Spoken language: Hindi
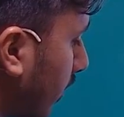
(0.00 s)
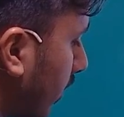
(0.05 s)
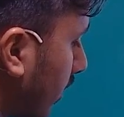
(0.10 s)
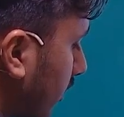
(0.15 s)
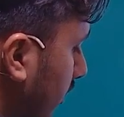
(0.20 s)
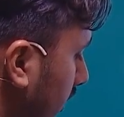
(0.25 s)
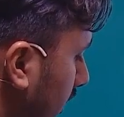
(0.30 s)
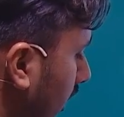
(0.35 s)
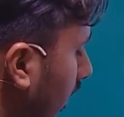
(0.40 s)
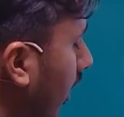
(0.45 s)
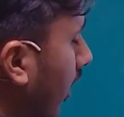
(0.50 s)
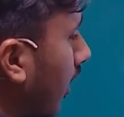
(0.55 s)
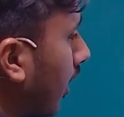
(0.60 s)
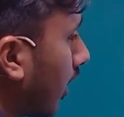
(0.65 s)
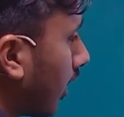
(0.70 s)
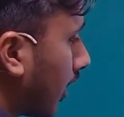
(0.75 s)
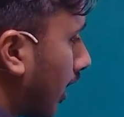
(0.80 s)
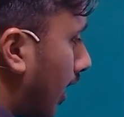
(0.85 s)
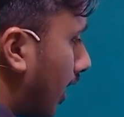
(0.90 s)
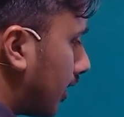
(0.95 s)
ब्रश से
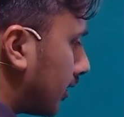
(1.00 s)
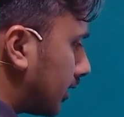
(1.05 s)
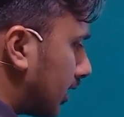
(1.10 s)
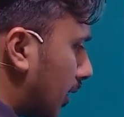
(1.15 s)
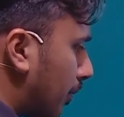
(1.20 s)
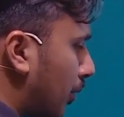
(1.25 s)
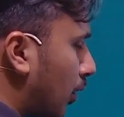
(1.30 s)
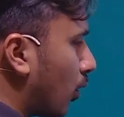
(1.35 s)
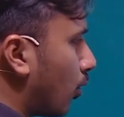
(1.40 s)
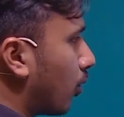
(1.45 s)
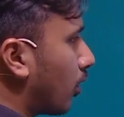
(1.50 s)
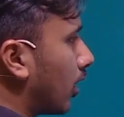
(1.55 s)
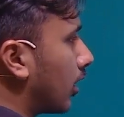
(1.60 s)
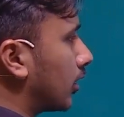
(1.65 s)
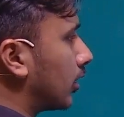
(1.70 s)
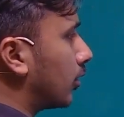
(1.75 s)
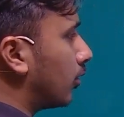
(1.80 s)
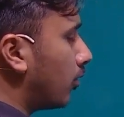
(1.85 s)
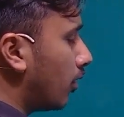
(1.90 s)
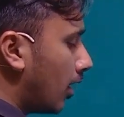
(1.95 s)
कहाँ से आप बिलोंग
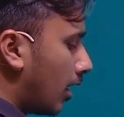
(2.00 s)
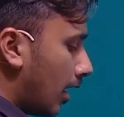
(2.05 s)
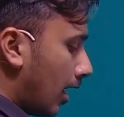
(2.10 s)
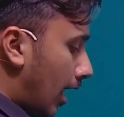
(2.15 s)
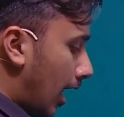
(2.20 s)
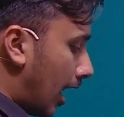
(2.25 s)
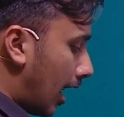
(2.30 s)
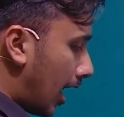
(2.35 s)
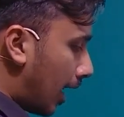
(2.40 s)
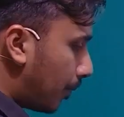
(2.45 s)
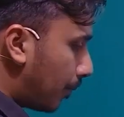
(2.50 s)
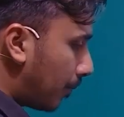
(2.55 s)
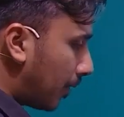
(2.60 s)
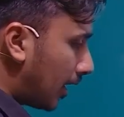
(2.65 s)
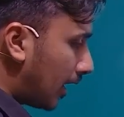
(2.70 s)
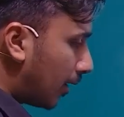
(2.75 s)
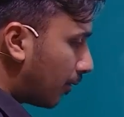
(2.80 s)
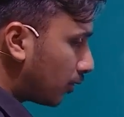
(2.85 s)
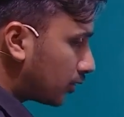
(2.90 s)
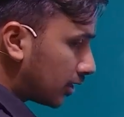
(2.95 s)
करते हो आप
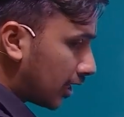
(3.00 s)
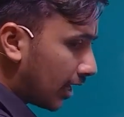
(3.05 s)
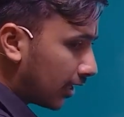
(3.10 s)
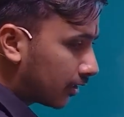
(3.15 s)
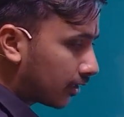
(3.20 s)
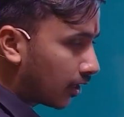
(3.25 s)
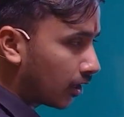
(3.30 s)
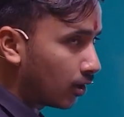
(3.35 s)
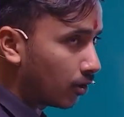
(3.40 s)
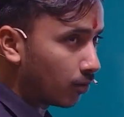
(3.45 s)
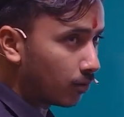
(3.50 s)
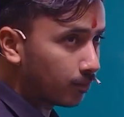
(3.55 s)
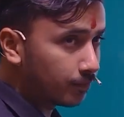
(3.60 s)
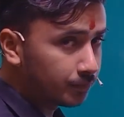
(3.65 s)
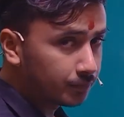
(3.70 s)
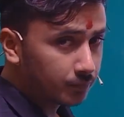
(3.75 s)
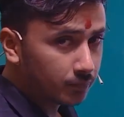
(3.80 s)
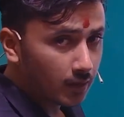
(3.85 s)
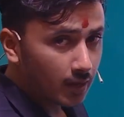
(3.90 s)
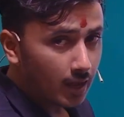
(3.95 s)
पहले वो सिलेक्ट कर लो
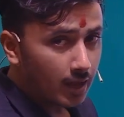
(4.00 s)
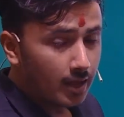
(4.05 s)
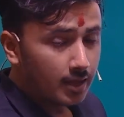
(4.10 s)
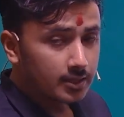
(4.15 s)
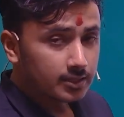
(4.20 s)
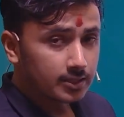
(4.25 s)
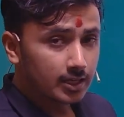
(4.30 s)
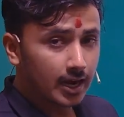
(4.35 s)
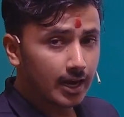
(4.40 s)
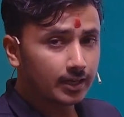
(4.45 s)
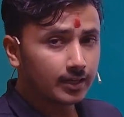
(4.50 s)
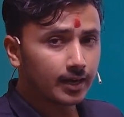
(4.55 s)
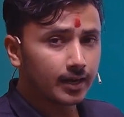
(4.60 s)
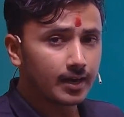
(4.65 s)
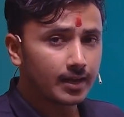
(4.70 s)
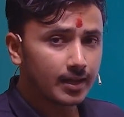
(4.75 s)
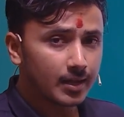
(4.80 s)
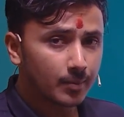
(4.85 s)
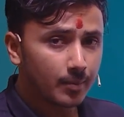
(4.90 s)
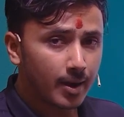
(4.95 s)
सेलेक्ट
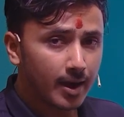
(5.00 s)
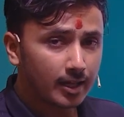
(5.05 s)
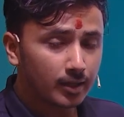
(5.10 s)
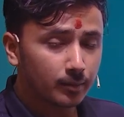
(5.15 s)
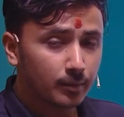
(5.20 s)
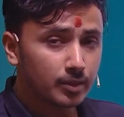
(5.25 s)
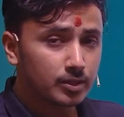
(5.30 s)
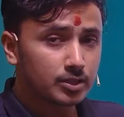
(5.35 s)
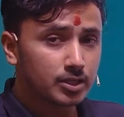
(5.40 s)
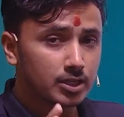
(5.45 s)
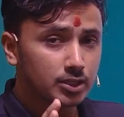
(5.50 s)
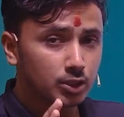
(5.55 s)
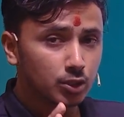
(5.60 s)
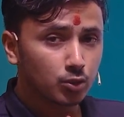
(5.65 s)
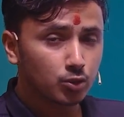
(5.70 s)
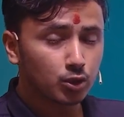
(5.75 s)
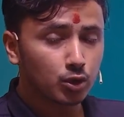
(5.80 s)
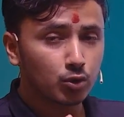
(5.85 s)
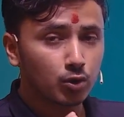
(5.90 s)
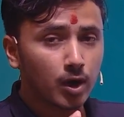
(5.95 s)
करने के बाद में जिस
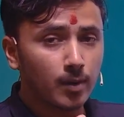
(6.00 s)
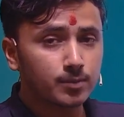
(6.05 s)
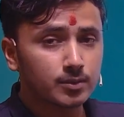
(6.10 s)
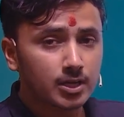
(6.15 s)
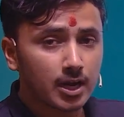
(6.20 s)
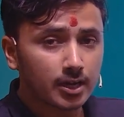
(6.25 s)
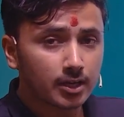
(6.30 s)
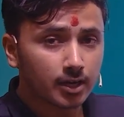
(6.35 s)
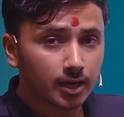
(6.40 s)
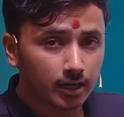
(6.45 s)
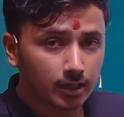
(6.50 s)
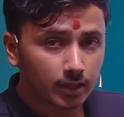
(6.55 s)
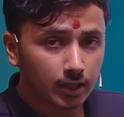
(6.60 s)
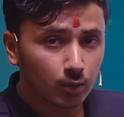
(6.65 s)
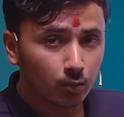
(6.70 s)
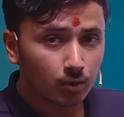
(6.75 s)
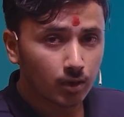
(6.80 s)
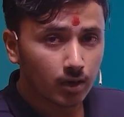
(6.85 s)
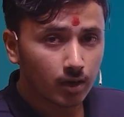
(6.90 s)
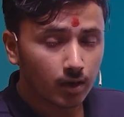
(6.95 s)
यूनिवर्सिटी को आप सेलेक्ट करते
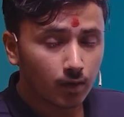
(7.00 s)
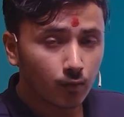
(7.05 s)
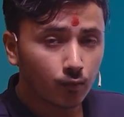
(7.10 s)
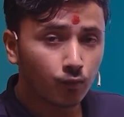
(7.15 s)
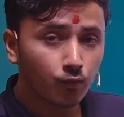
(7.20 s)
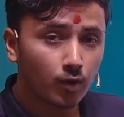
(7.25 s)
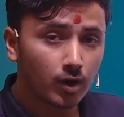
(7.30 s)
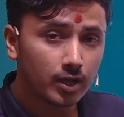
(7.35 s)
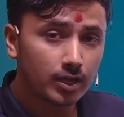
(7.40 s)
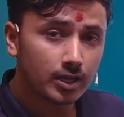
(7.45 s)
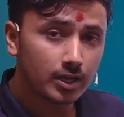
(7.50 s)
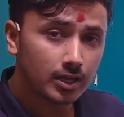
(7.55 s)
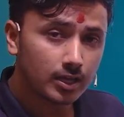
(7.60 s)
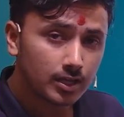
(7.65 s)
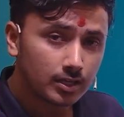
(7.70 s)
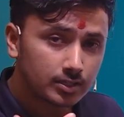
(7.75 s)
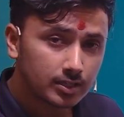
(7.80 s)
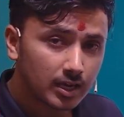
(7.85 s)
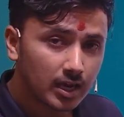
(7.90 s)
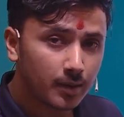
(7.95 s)
हो ना वही
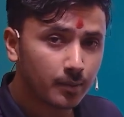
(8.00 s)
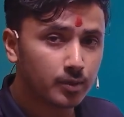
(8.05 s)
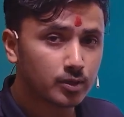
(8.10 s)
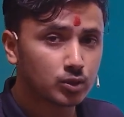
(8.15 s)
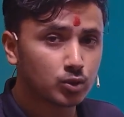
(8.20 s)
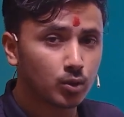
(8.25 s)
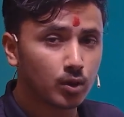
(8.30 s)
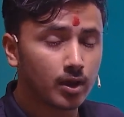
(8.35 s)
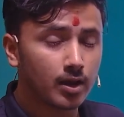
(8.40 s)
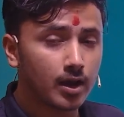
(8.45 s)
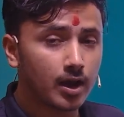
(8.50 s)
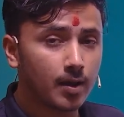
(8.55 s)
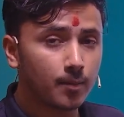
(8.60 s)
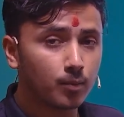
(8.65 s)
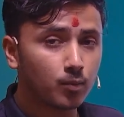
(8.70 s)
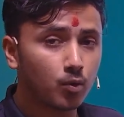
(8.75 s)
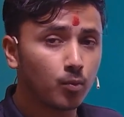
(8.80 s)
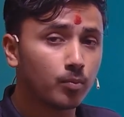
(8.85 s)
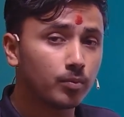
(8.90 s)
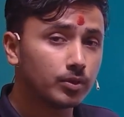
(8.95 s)
सिलेबस जो है ना
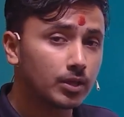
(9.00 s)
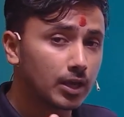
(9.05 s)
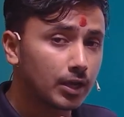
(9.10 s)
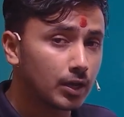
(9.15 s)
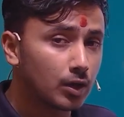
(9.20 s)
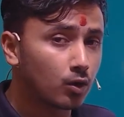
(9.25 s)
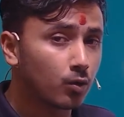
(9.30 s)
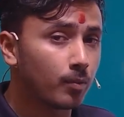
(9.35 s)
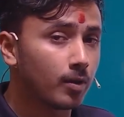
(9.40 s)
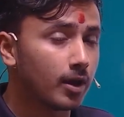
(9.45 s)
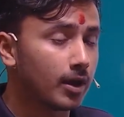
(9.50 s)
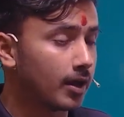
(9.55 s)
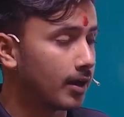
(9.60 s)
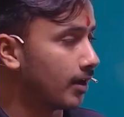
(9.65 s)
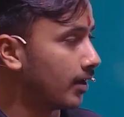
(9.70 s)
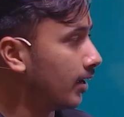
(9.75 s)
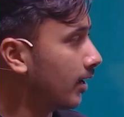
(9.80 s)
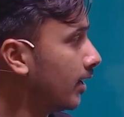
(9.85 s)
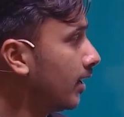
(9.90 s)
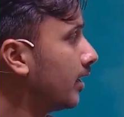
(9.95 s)
आपको देखने को
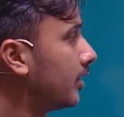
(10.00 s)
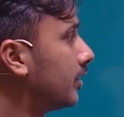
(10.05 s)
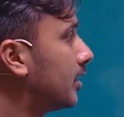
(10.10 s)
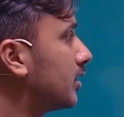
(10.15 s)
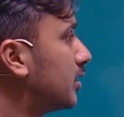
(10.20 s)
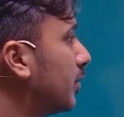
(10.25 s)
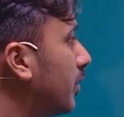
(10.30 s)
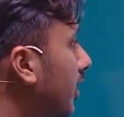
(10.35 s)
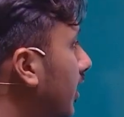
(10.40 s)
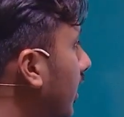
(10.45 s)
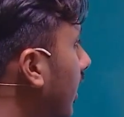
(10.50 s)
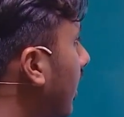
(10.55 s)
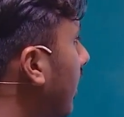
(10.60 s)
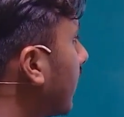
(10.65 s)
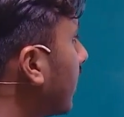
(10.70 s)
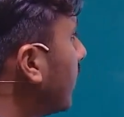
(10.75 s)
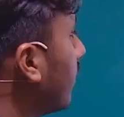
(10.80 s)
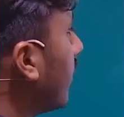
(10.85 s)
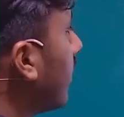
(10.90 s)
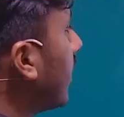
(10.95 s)
मिलेगा जैसे मैंने कहा
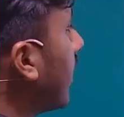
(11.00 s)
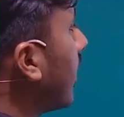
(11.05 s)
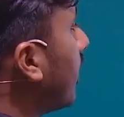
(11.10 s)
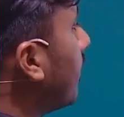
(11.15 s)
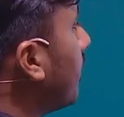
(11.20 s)
कि मैं यहाँ